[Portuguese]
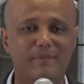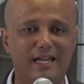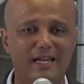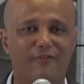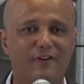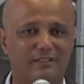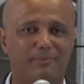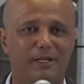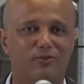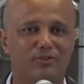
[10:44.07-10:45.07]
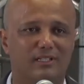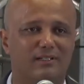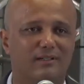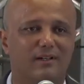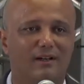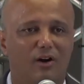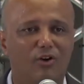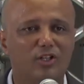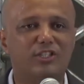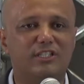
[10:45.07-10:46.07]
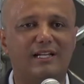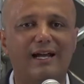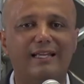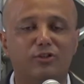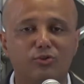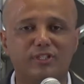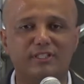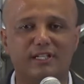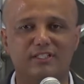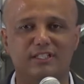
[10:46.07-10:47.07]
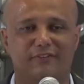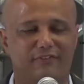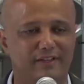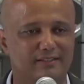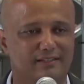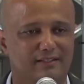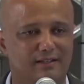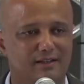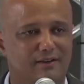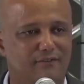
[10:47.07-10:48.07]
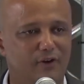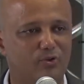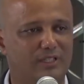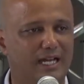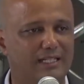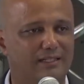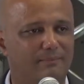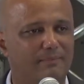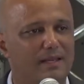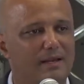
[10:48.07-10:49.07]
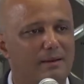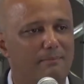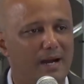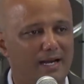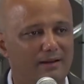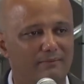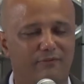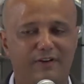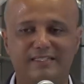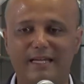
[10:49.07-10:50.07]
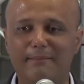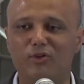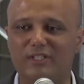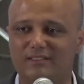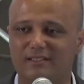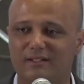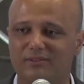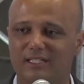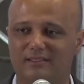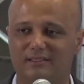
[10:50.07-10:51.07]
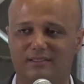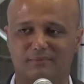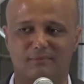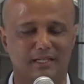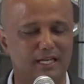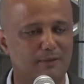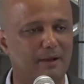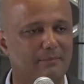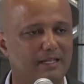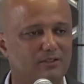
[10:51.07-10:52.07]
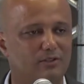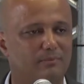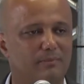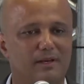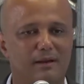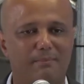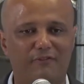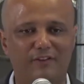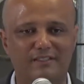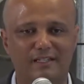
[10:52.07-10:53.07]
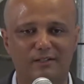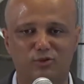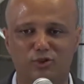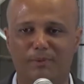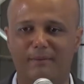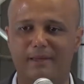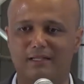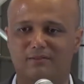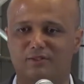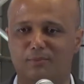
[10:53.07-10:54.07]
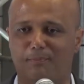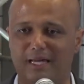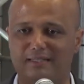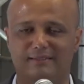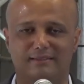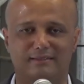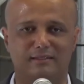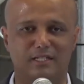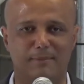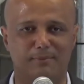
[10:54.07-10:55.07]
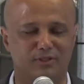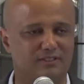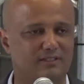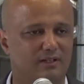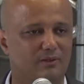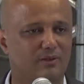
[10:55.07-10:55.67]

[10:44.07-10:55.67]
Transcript: E aí eu faço a pergunta: onde está a indústria de defesa voltada para fazer a manutenção desses equipamentos para fazer o suprimento de peças e de reposição,